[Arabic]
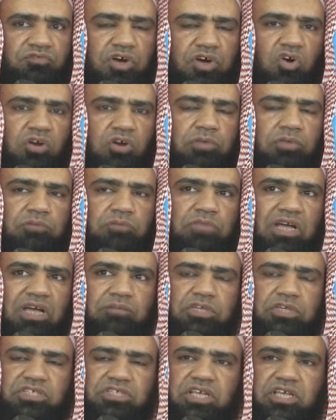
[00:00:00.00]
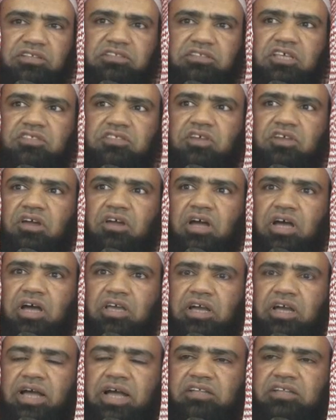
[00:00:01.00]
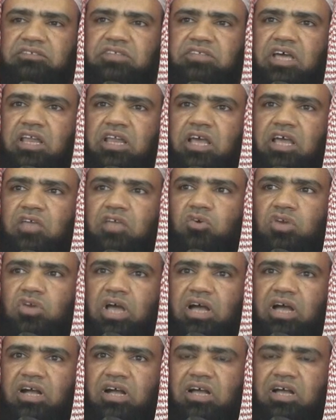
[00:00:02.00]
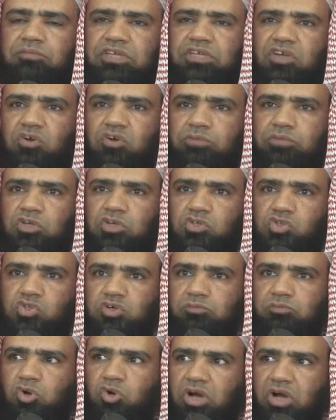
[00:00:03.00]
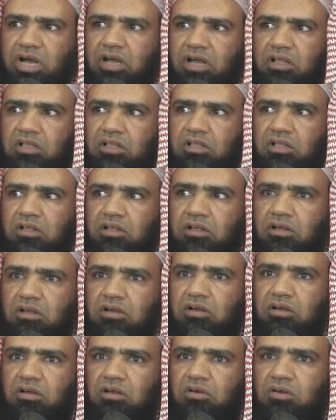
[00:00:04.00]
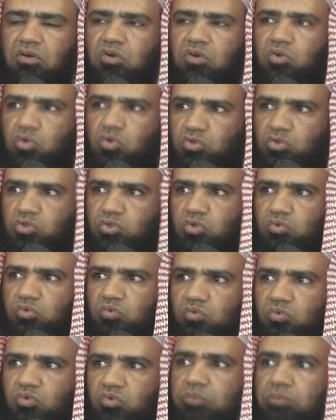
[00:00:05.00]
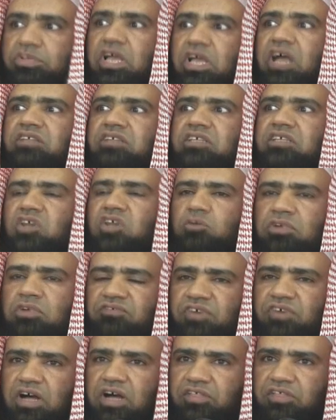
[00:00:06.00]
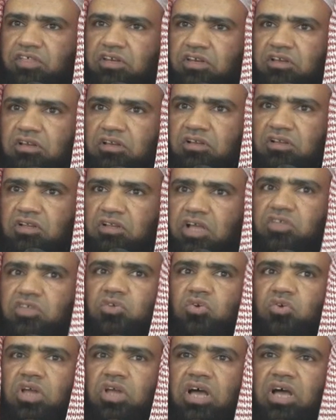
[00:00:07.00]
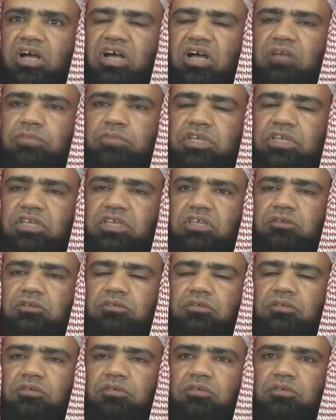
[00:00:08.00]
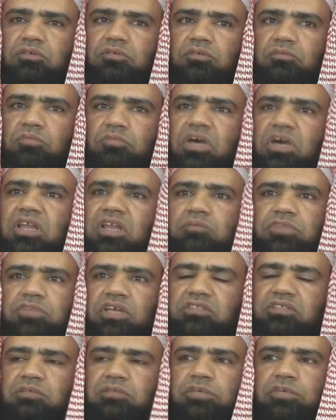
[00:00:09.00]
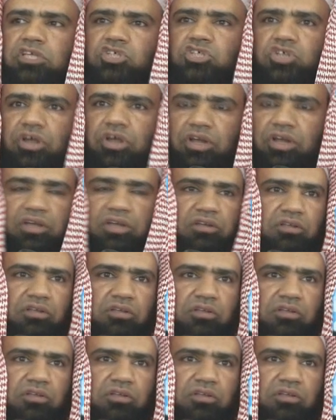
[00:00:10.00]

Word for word: فهو من باب سد الذرائع حتى لا يلحق بيوم الجمعة قلت وبأي يوم فاضل أن يلحق به ما لم يأتي به الشرع